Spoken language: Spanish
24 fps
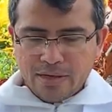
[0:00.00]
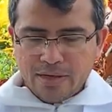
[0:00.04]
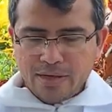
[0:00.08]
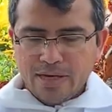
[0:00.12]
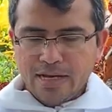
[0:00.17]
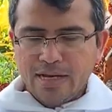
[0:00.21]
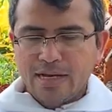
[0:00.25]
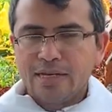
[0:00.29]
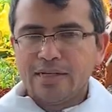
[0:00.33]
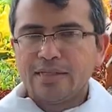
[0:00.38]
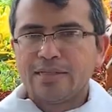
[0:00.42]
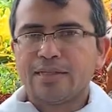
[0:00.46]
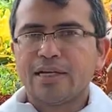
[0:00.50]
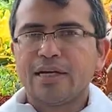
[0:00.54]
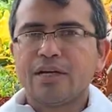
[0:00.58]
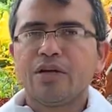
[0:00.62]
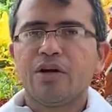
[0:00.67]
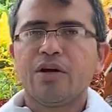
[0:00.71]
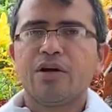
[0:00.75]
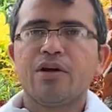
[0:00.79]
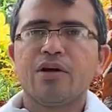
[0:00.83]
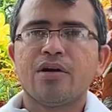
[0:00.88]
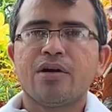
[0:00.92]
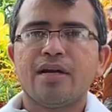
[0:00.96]
El
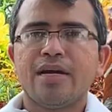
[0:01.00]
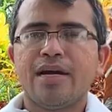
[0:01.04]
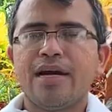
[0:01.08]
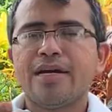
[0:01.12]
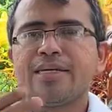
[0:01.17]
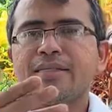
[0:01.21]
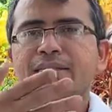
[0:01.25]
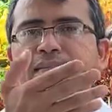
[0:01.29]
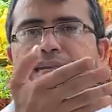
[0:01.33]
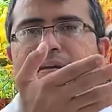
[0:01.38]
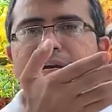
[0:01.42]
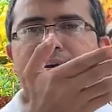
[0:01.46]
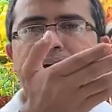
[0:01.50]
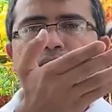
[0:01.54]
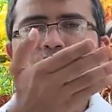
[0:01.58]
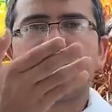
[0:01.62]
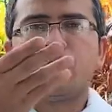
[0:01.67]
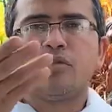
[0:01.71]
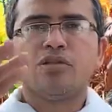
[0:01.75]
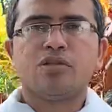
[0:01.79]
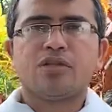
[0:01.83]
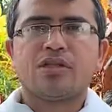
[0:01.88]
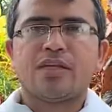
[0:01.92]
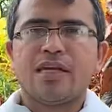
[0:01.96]
Señor esté
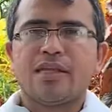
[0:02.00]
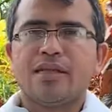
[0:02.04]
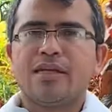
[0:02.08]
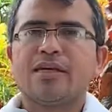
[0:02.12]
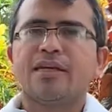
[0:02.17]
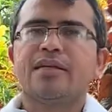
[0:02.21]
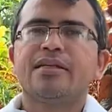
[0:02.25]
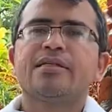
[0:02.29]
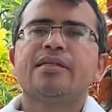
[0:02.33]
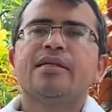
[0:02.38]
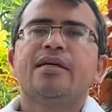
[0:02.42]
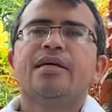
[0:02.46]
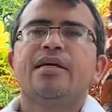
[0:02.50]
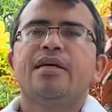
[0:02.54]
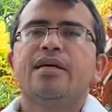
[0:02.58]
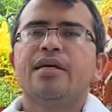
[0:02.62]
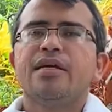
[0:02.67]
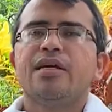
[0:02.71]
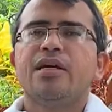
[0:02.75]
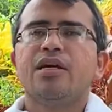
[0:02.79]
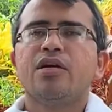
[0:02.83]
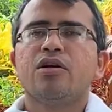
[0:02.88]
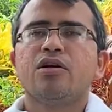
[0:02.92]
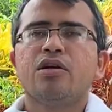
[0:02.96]
con ustedes
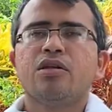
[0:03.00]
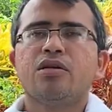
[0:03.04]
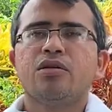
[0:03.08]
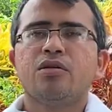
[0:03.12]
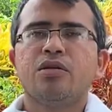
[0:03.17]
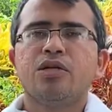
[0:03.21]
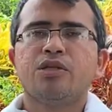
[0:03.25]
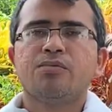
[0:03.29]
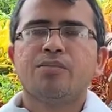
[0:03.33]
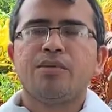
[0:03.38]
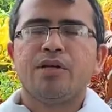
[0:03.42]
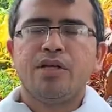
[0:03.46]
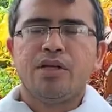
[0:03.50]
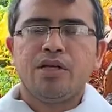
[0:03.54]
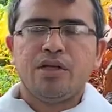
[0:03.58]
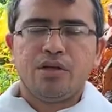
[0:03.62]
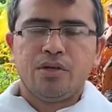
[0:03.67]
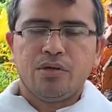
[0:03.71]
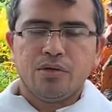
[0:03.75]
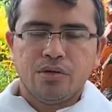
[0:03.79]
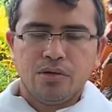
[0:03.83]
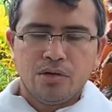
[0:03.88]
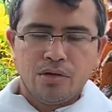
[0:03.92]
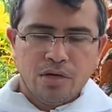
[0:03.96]
y con tu
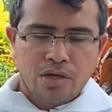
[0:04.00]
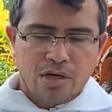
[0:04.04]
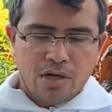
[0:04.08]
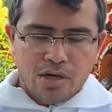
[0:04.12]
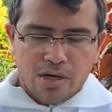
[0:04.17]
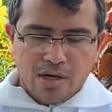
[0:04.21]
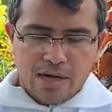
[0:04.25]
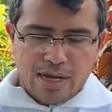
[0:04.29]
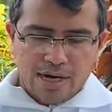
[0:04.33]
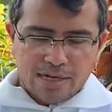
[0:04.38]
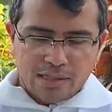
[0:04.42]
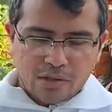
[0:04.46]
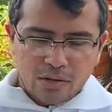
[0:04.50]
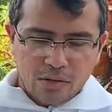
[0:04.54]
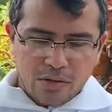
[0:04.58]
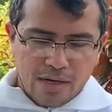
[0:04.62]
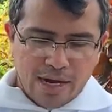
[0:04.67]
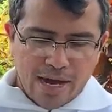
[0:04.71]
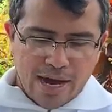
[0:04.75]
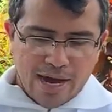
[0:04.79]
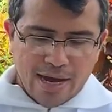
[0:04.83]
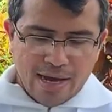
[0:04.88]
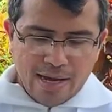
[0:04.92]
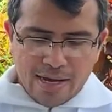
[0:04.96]
espíritu.
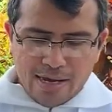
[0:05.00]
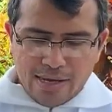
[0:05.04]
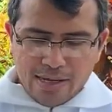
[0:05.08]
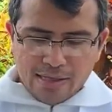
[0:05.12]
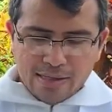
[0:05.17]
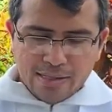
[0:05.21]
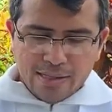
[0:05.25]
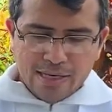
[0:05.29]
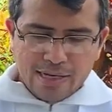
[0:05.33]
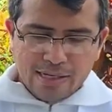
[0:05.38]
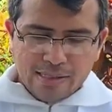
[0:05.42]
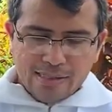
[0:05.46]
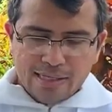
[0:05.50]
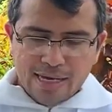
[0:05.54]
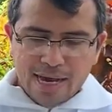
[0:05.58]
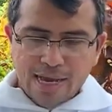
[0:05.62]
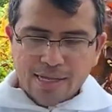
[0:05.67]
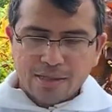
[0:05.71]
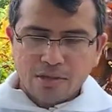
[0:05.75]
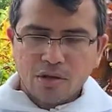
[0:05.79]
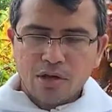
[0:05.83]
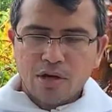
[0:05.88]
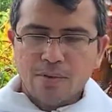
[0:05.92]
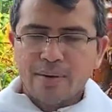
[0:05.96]
Lectura del
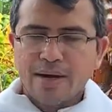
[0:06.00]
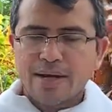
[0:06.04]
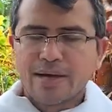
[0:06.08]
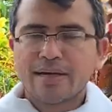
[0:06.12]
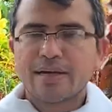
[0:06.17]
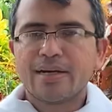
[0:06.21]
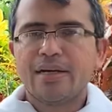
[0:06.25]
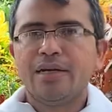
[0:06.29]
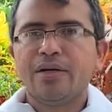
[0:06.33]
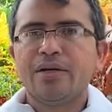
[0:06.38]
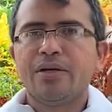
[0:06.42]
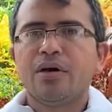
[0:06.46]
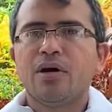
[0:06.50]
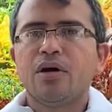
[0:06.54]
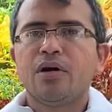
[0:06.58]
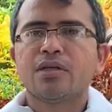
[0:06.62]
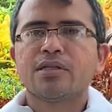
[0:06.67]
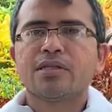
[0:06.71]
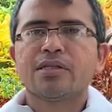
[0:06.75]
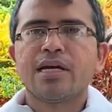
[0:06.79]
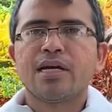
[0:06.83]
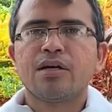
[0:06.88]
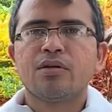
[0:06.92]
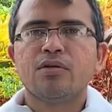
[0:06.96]
Santo Evangelio
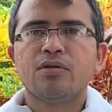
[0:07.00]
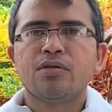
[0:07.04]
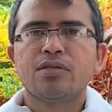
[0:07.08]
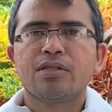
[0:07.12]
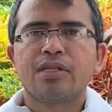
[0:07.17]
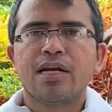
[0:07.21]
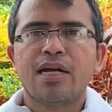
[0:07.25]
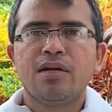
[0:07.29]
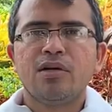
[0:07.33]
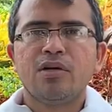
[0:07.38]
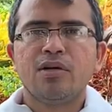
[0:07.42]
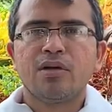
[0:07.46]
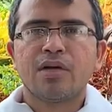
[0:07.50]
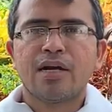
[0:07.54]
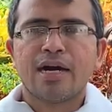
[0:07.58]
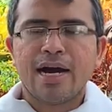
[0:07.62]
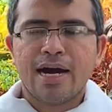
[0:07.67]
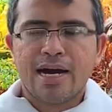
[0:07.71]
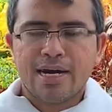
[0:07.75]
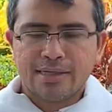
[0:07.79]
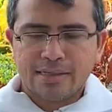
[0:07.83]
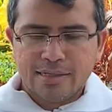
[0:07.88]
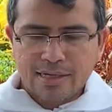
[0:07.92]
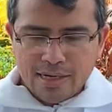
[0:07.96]
según San
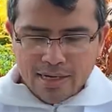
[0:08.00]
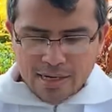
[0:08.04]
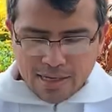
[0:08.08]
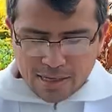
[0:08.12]
Lucas.